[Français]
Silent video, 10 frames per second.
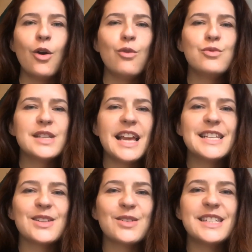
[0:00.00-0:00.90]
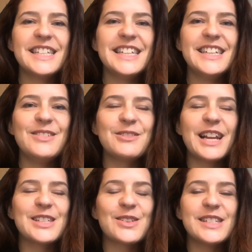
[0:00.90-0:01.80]
où vous avez senti, où on
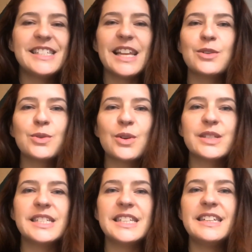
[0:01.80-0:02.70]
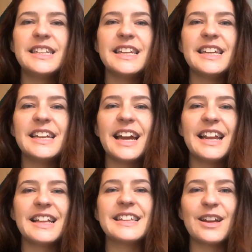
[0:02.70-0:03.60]
a senti cette authenticité à
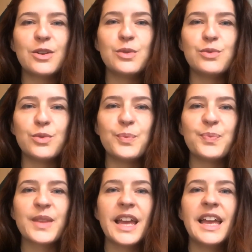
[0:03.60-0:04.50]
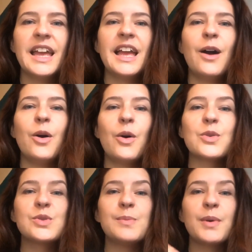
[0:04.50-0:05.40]
l'intérieur de vous.
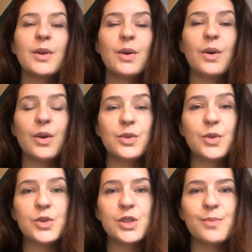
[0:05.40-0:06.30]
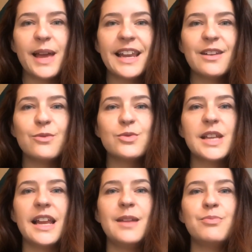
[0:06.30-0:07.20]
ensuite, pendant euh, deux semaines, vous
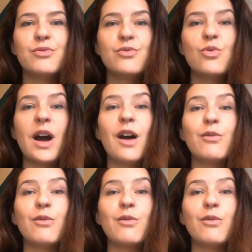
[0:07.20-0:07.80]
allez pouvoir